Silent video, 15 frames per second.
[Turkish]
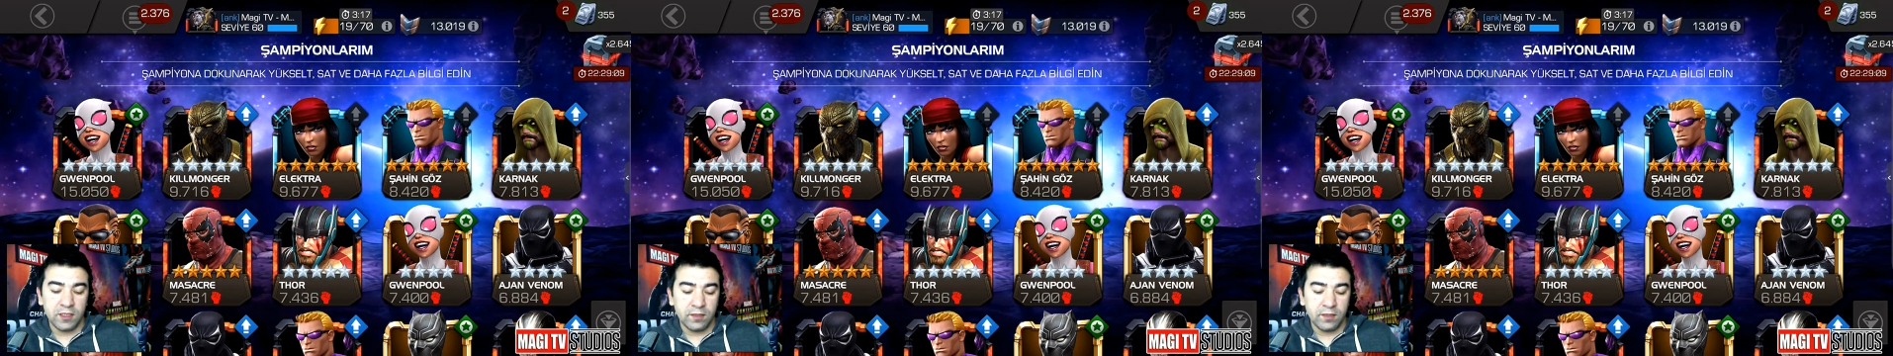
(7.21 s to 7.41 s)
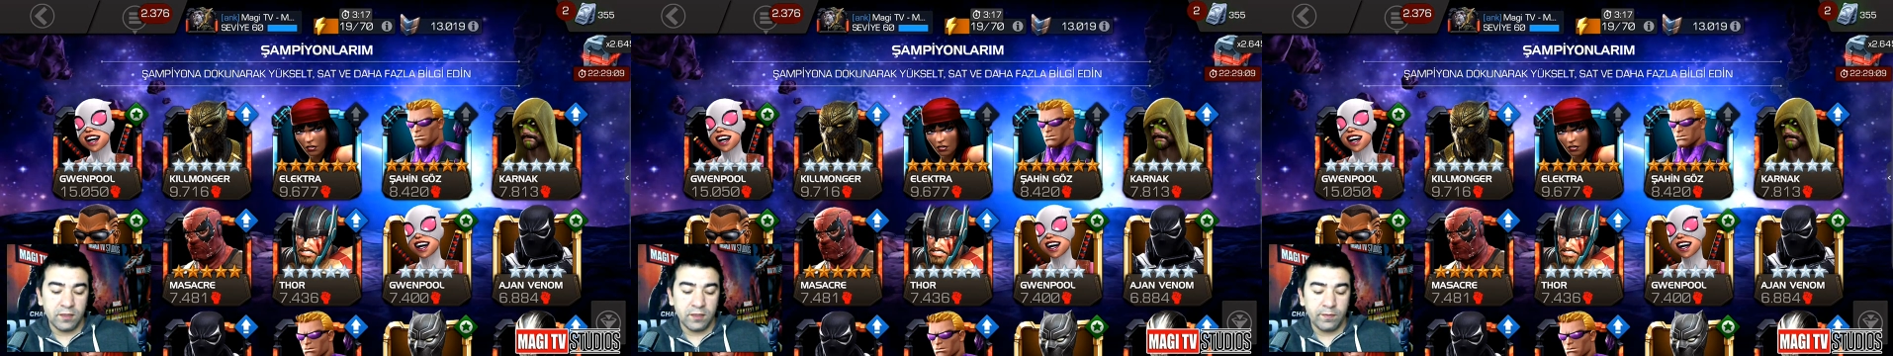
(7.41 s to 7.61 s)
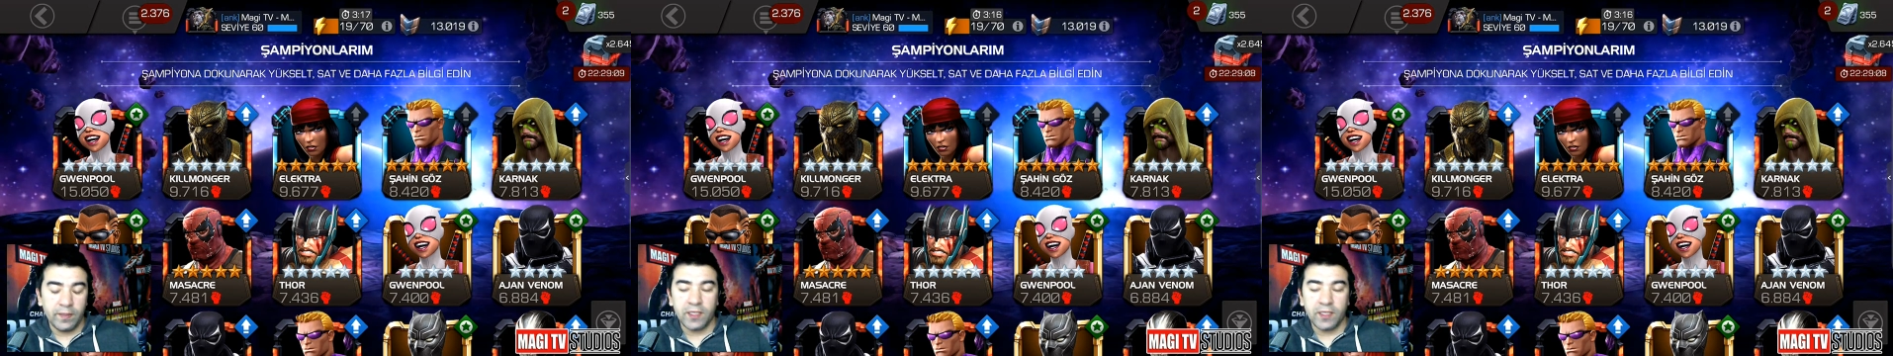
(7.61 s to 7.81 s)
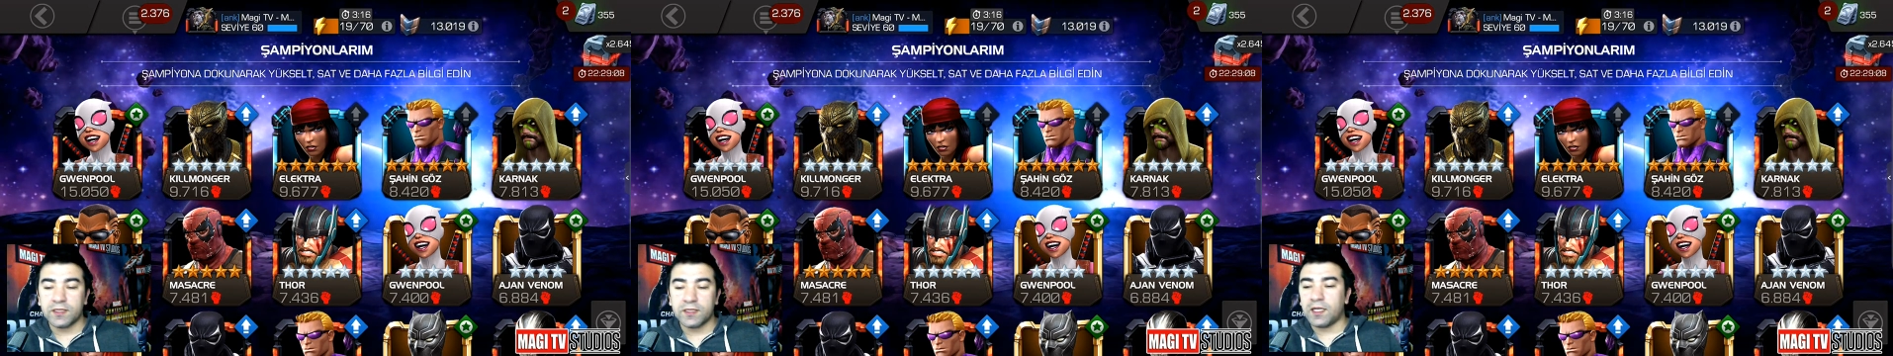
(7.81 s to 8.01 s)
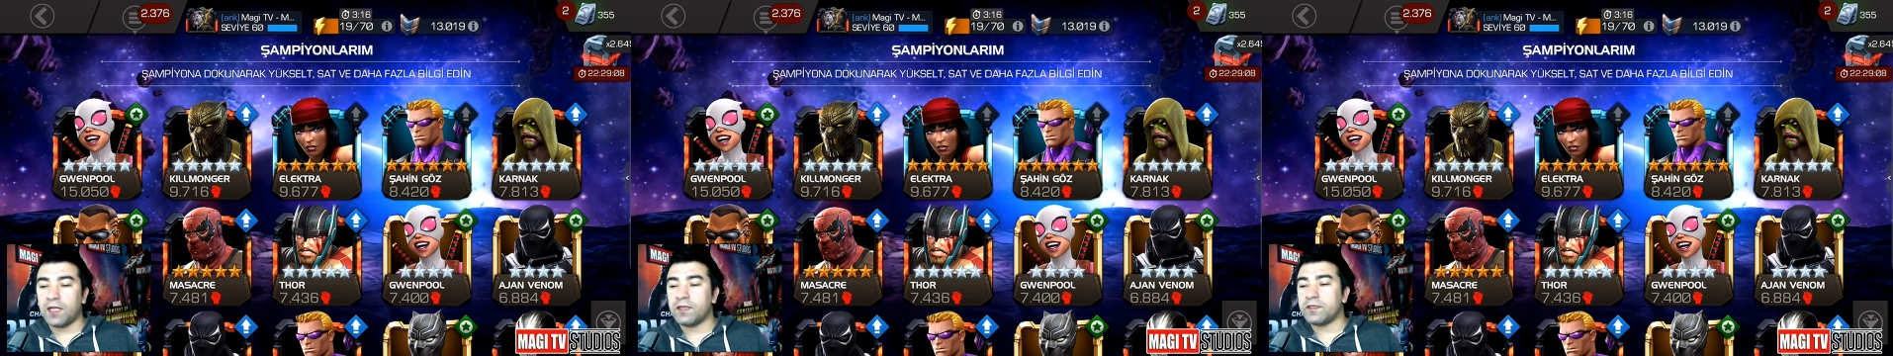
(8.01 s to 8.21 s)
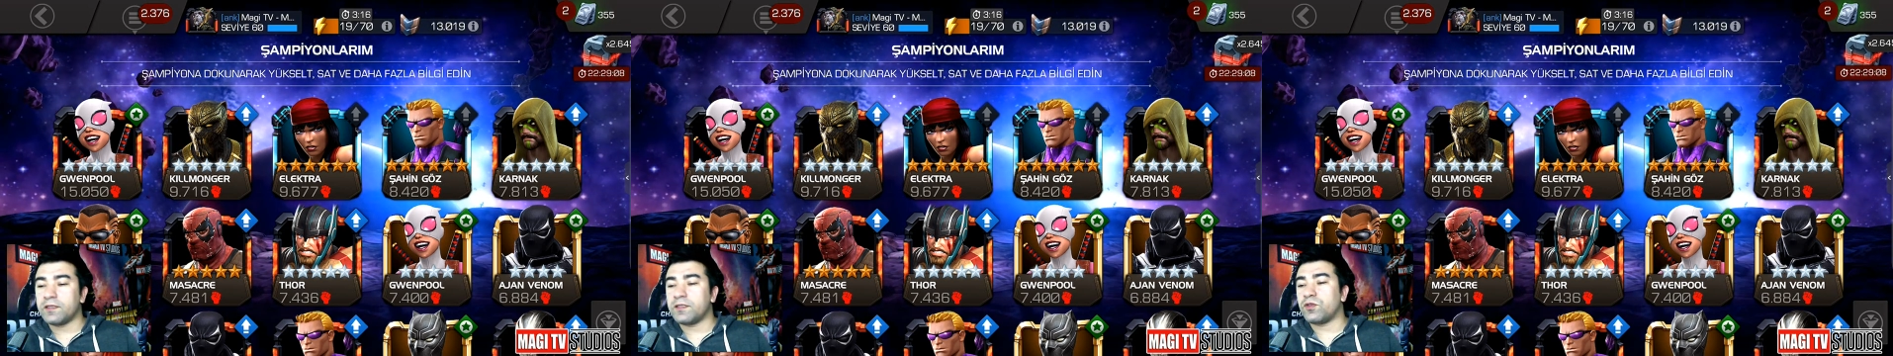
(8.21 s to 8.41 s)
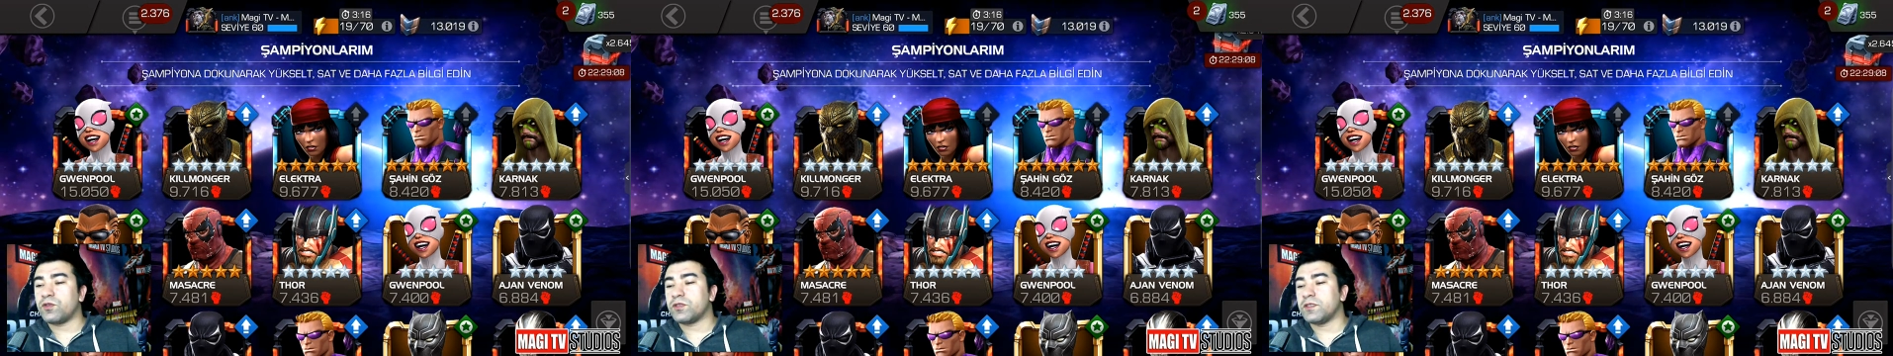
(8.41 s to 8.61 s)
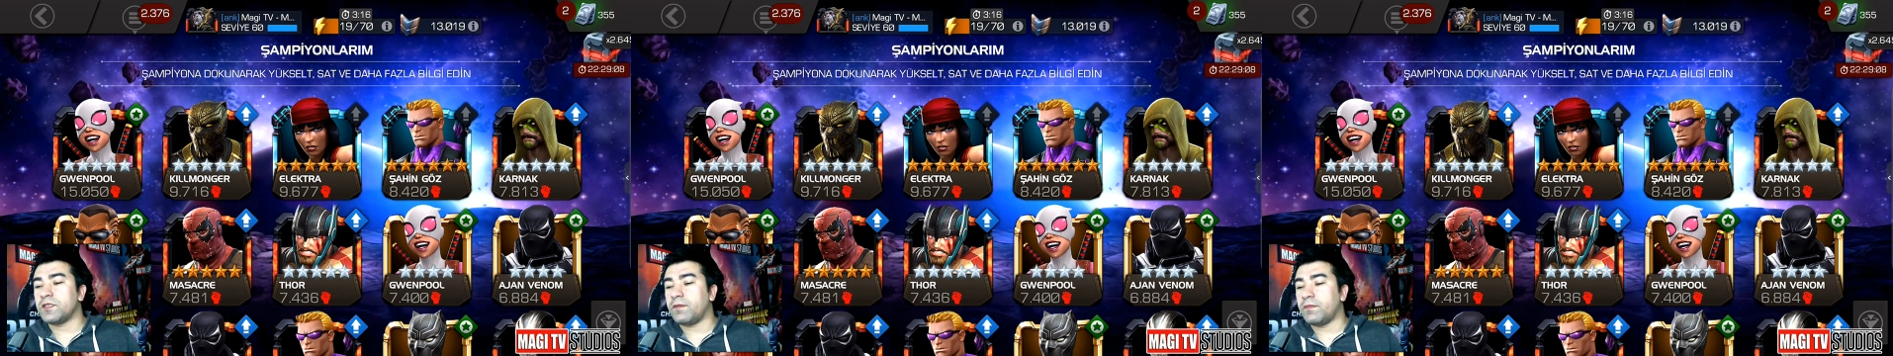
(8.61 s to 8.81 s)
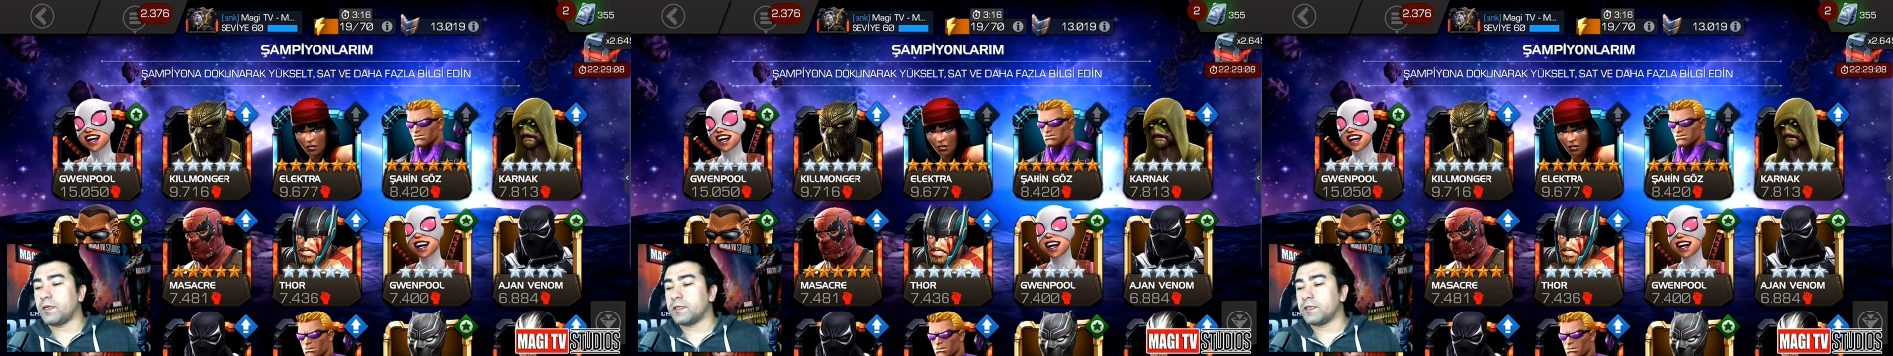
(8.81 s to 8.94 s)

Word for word: en iyi 5 saldırı hero'sundan